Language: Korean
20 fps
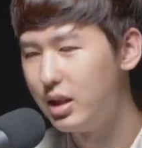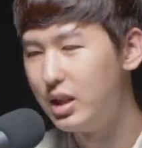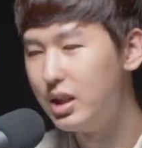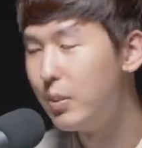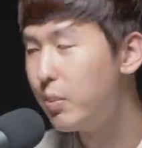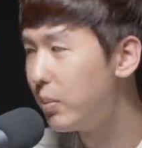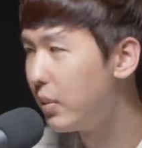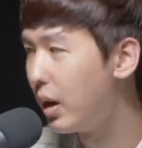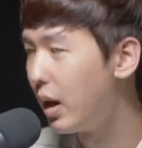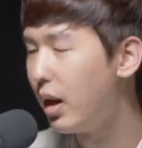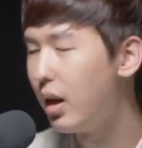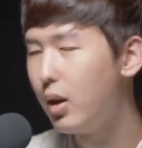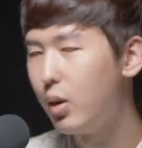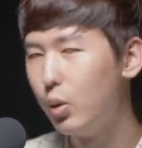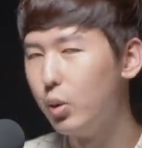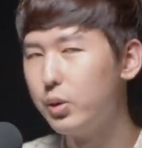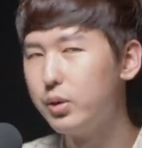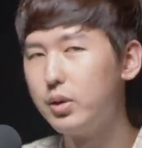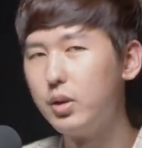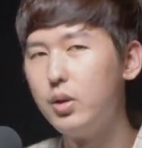
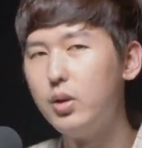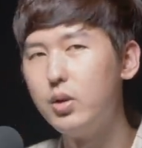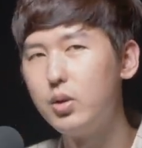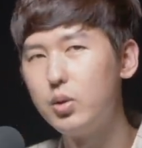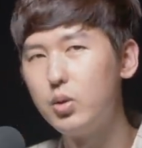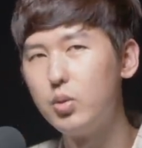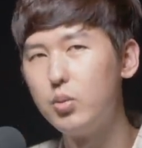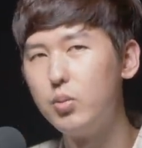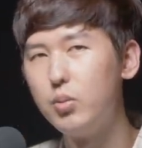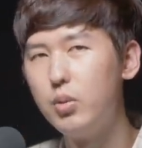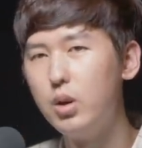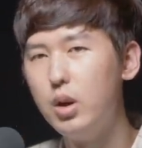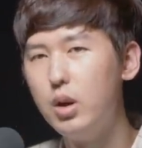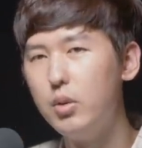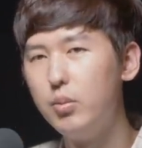20대로서 좀